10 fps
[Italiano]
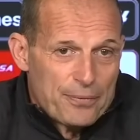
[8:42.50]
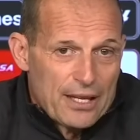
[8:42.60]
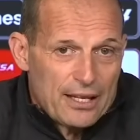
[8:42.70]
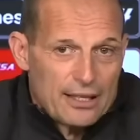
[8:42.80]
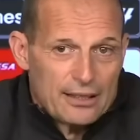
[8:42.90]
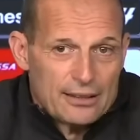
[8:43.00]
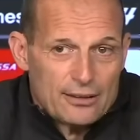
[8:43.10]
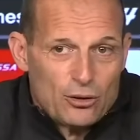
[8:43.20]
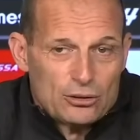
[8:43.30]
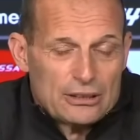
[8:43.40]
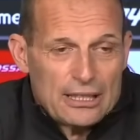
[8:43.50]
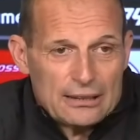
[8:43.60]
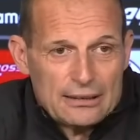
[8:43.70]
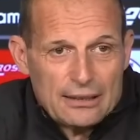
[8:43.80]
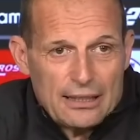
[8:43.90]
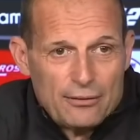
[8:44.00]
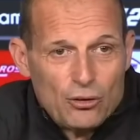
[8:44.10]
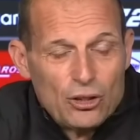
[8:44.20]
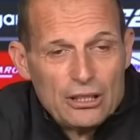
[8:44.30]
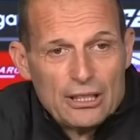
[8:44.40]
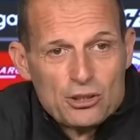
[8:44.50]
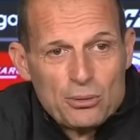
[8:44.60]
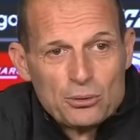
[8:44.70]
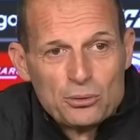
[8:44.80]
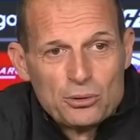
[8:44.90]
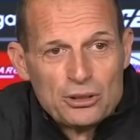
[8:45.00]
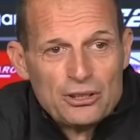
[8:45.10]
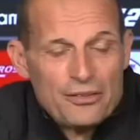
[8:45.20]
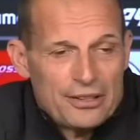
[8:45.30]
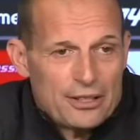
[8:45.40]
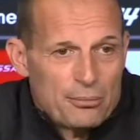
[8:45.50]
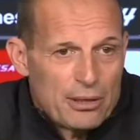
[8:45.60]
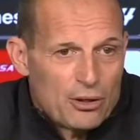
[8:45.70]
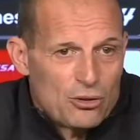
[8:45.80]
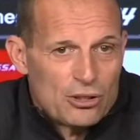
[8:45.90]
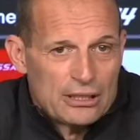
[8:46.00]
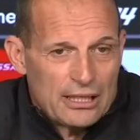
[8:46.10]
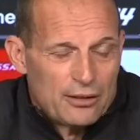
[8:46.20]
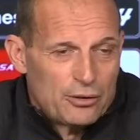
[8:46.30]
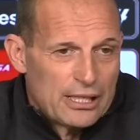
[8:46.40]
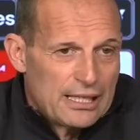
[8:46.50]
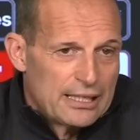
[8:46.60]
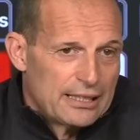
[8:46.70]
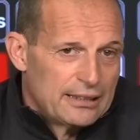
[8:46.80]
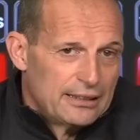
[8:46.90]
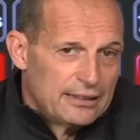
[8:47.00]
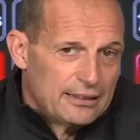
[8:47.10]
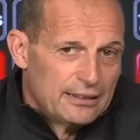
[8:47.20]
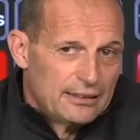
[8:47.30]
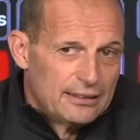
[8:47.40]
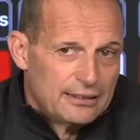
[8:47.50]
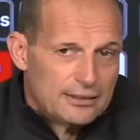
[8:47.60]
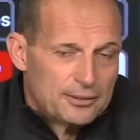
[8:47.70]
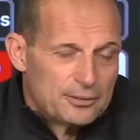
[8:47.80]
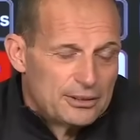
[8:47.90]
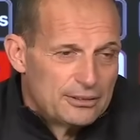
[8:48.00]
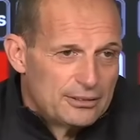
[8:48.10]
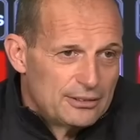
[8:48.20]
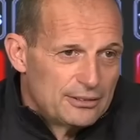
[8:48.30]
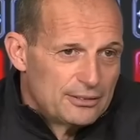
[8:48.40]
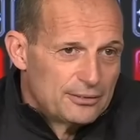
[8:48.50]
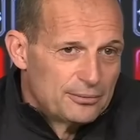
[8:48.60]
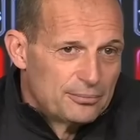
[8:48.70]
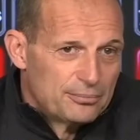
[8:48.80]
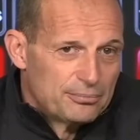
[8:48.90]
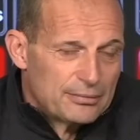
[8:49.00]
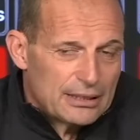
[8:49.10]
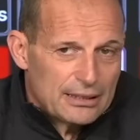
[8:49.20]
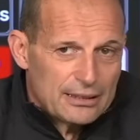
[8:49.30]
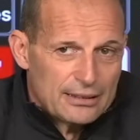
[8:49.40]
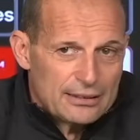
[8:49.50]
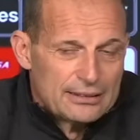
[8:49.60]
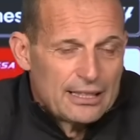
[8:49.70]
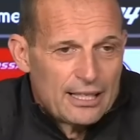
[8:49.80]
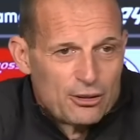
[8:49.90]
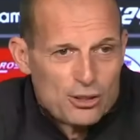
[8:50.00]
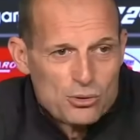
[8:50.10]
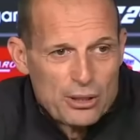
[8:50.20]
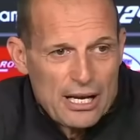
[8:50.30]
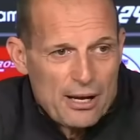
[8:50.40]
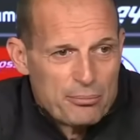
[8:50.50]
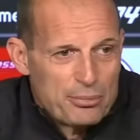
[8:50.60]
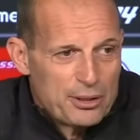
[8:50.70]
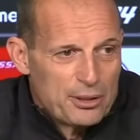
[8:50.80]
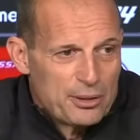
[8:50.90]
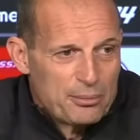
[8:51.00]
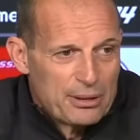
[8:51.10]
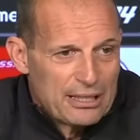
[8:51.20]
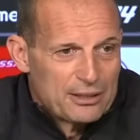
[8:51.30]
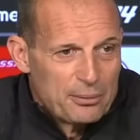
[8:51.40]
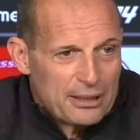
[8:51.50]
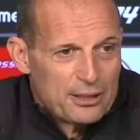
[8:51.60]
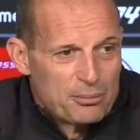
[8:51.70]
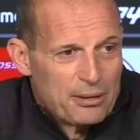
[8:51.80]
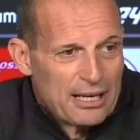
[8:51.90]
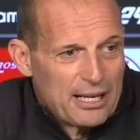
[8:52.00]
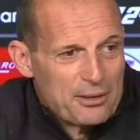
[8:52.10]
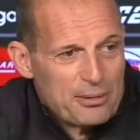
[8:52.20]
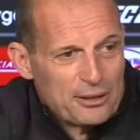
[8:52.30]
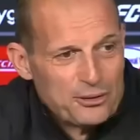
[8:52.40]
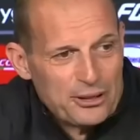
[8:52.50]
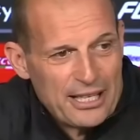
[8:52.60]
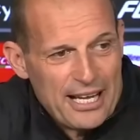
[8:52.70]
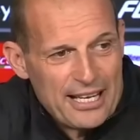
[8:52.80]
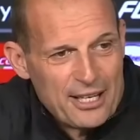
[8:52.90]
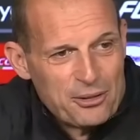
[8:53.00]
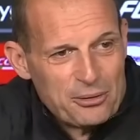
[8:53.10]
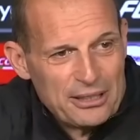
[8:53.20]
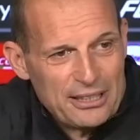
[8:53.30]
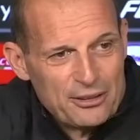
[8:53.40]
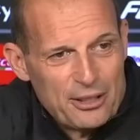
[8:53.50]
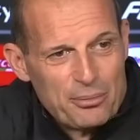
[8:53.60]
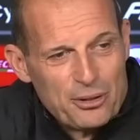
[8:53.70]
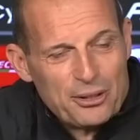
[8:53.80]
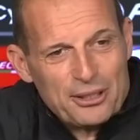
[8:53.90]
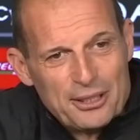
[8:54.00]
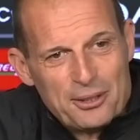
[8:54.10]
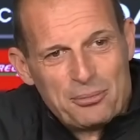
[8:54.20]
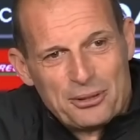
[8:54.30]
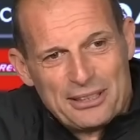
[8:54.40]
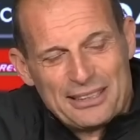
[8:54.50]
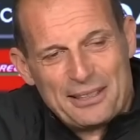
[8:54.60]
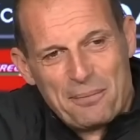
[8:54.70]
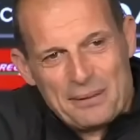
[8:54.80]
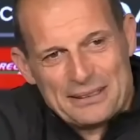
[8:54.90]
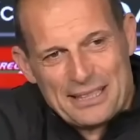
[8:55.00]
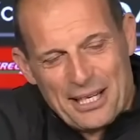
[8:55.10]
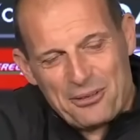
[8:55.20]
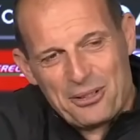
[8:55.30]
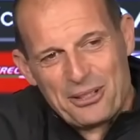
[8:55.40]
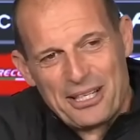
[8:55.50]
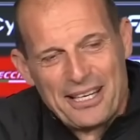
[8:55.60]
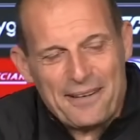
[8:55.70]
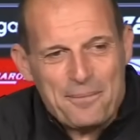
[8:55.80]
eh, ho tanta voglia soprattutto di divertirmi ancora, di lavorare, di, di, di, di stare ancora sui campi, perché altrimenti magari mi annoierei. Ecco, quindi ora però l'importante è pensare a quello che